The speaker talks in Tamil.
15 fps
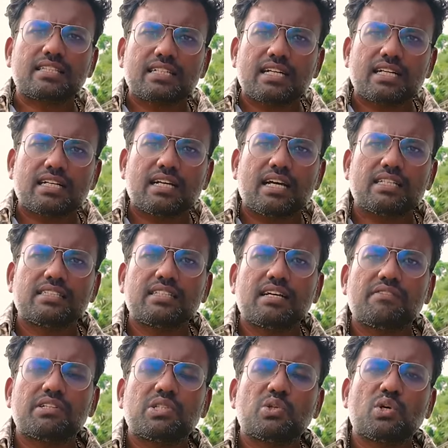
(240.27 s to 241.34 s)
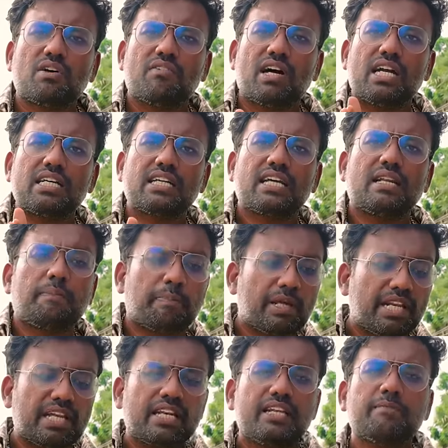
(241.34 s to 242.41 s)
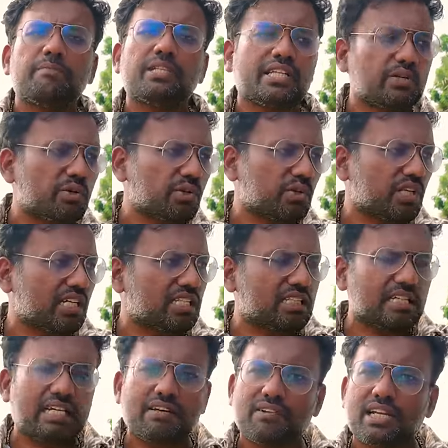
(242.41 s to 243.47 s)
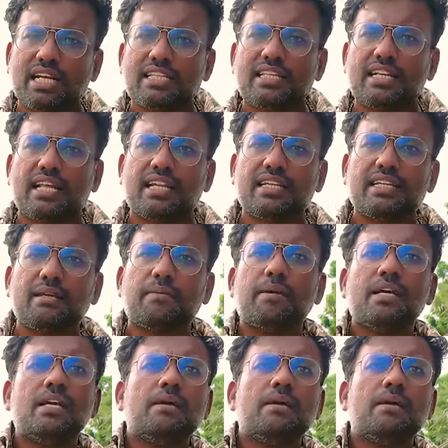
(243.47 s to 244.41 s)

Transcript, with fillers: கற்றுக்கங்க அதுதான் வந்து உங்கள் வாழ்க்கையில் பெரிய நிம்மதி கொடுக்கும் நீங்கள் தேவையில்லாத நிறைய